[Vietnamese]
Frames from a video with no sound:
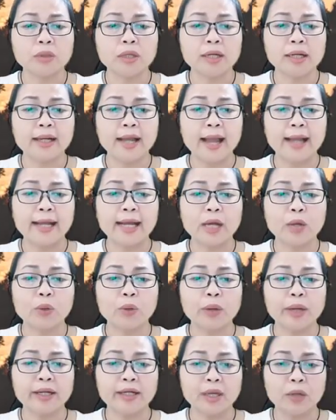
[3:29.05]
tất cả các
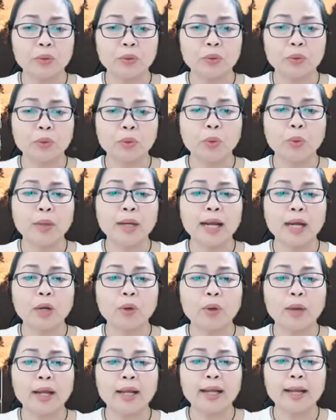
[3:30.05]
loại đầu của
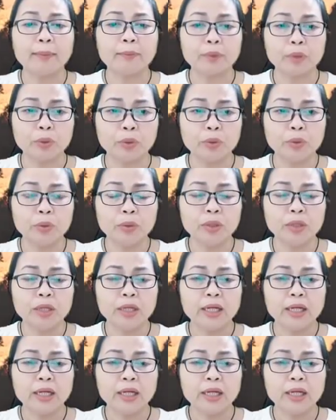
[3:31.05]
các loại cầm thú,